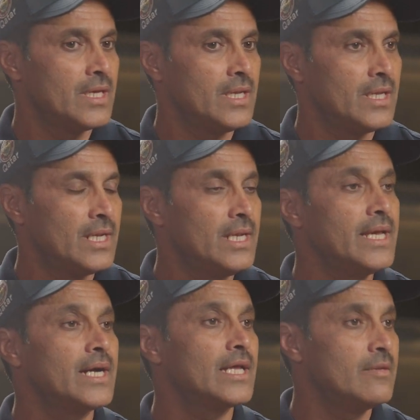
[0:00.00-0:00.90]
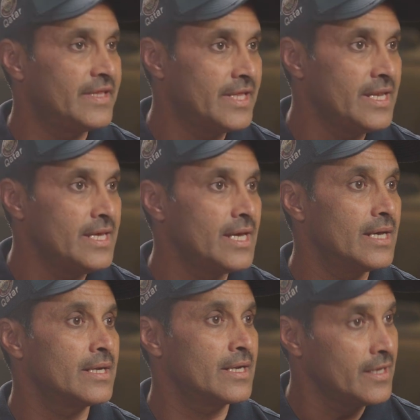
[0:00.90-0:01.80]
اللياقه
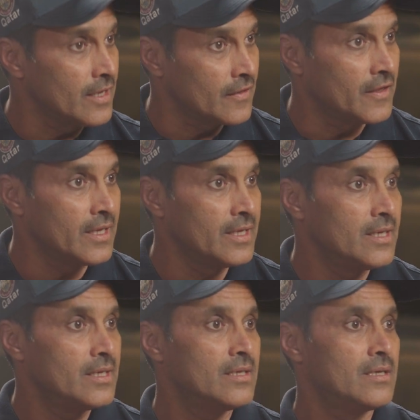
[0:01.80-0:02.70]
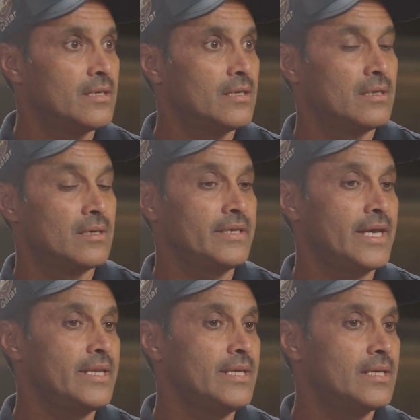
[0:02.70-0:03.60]
البدنيه الرياضه آه،
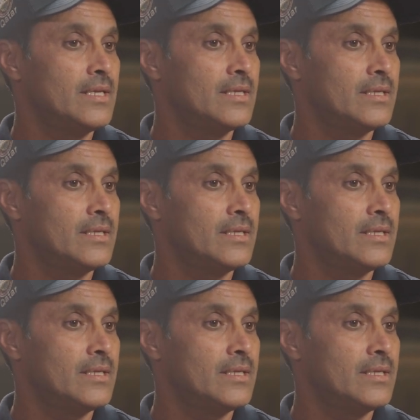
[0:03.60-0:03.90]
يعني